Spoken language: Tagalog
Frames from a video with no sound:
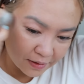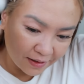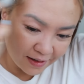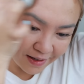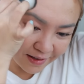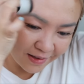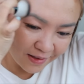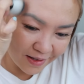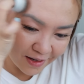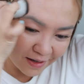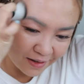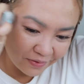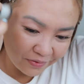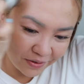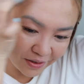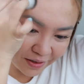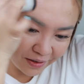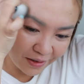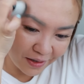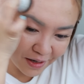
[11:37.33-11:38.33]
Ang ganda,
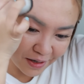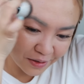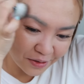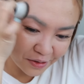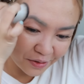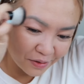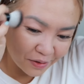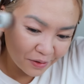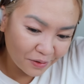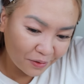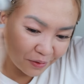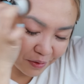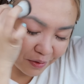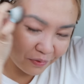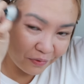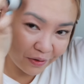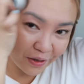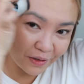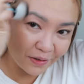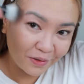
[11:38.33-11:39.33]
very natural yung
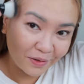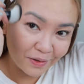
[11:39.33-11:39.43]
effect